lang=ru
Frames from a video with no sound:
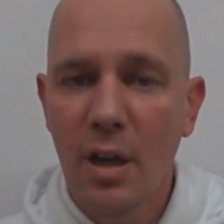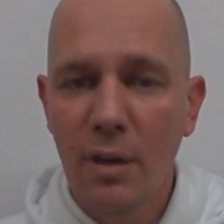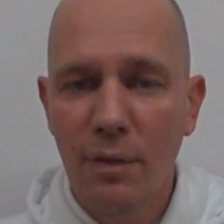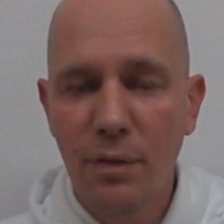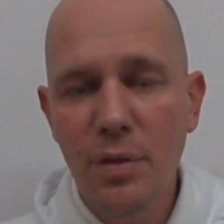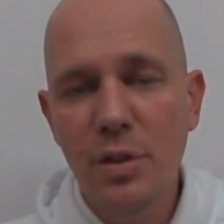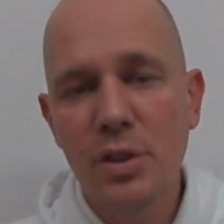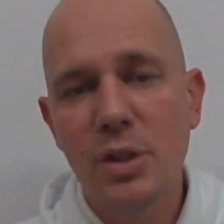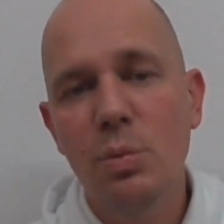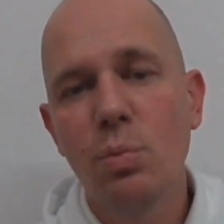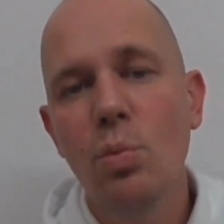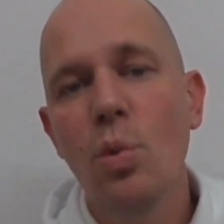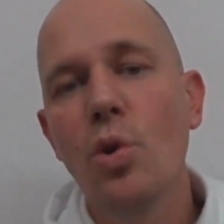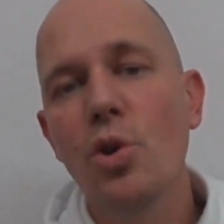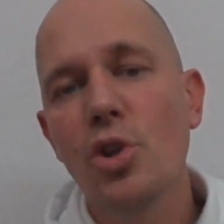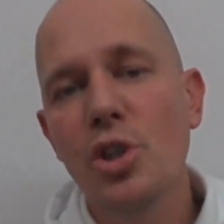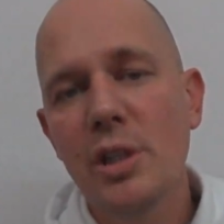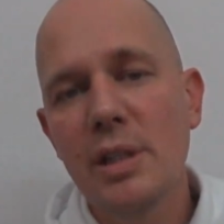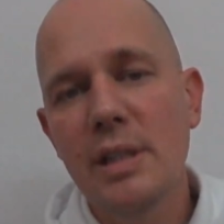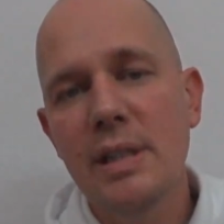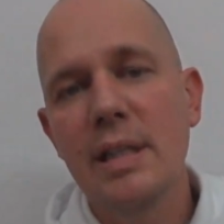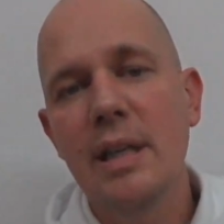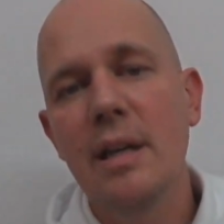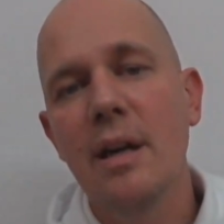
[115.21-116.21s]
вы
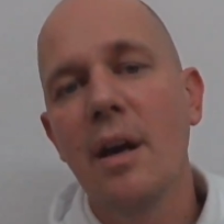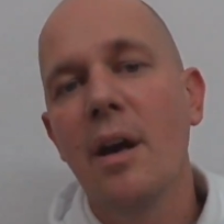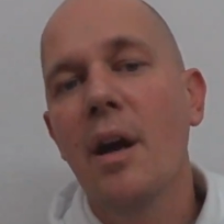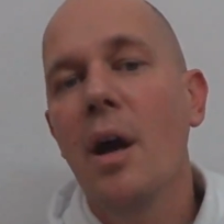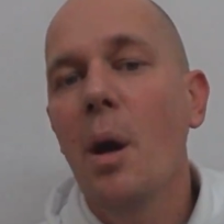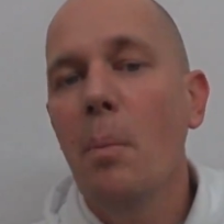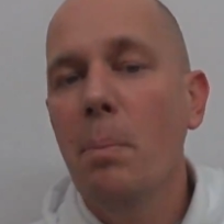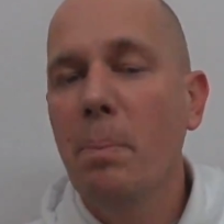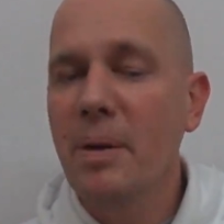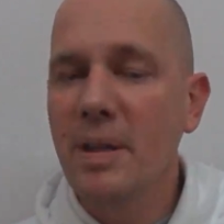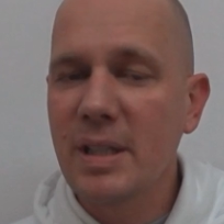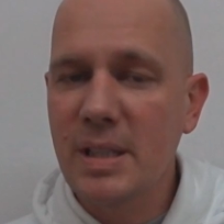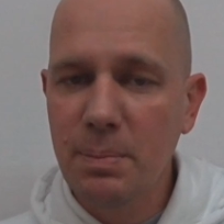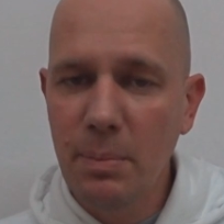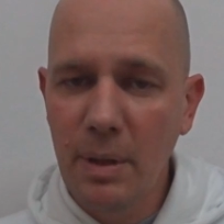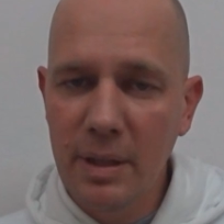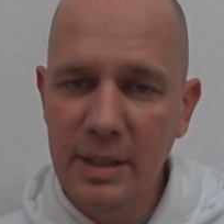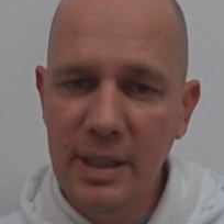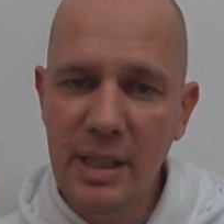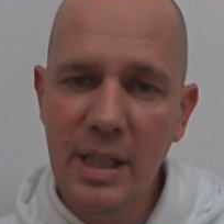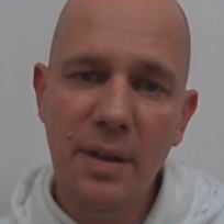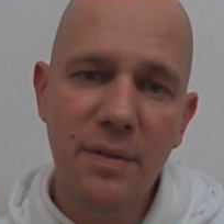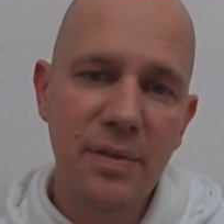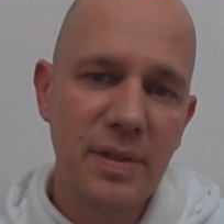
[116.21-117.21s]
сможете,
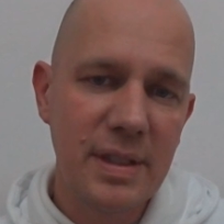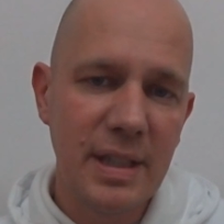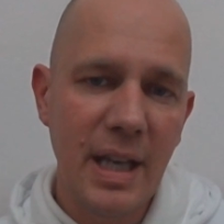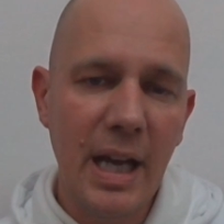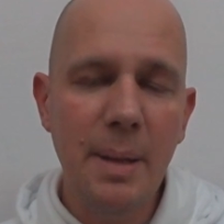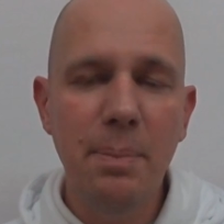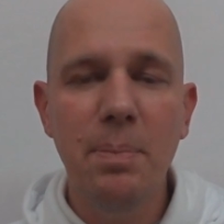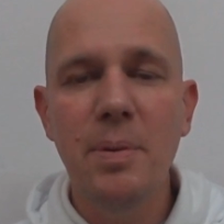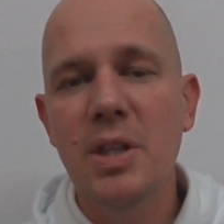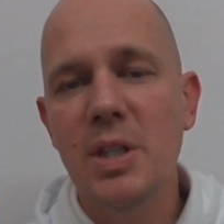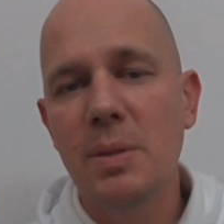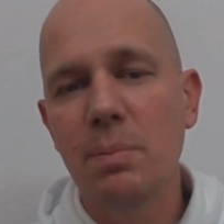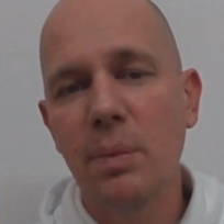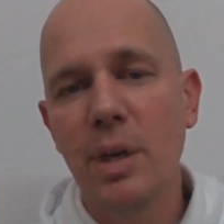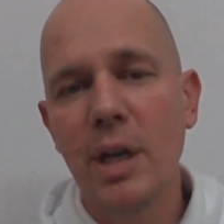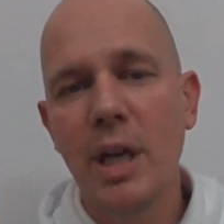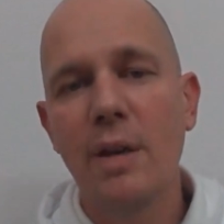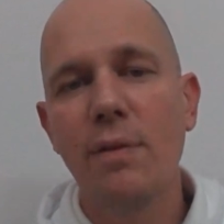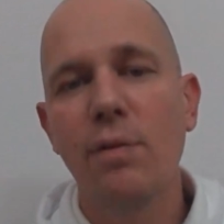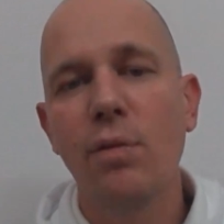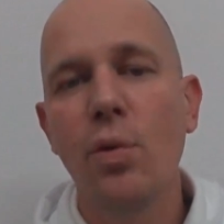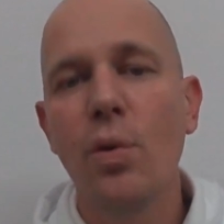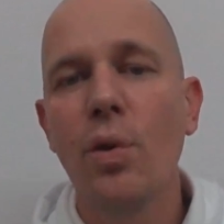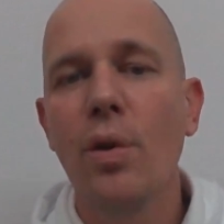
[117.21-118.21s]
просмотрев запись
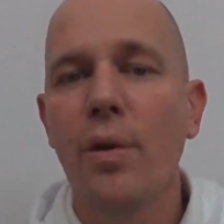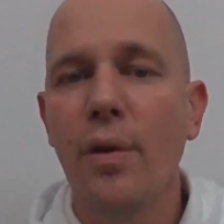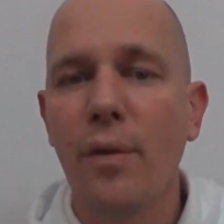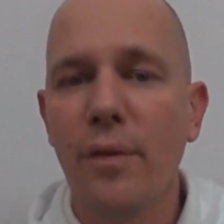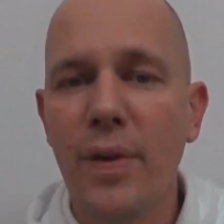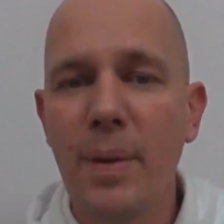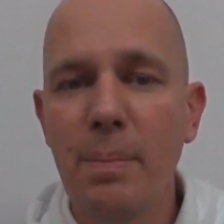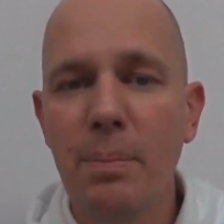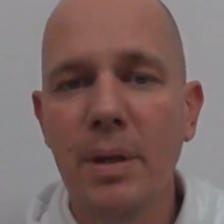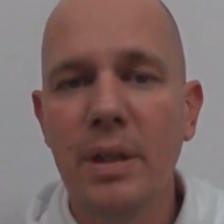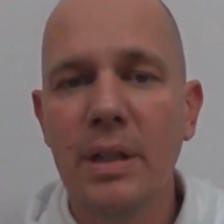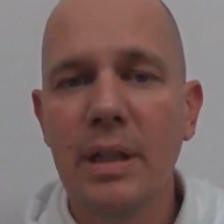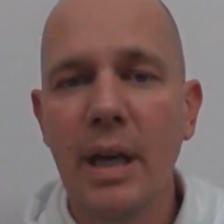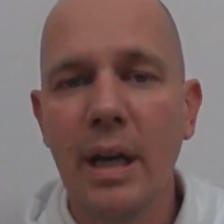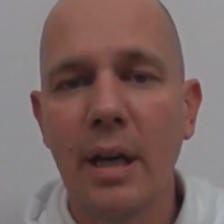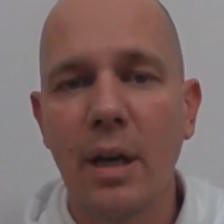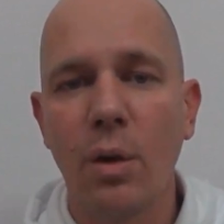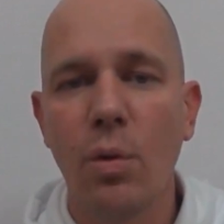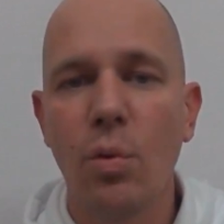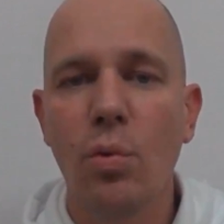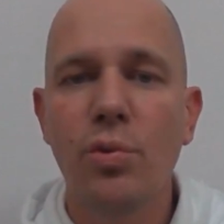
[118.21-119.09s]
моего вебинара.